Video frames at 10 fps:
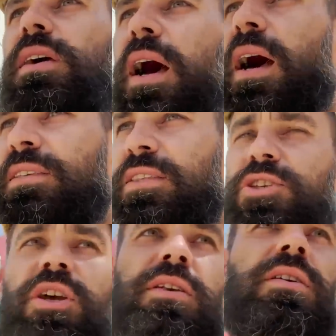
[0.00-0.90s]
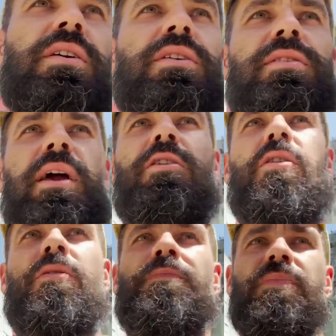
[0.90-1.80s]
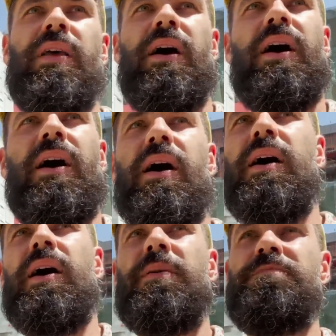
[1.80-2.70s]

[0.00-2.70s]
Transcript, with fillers: a za tydzień tego a,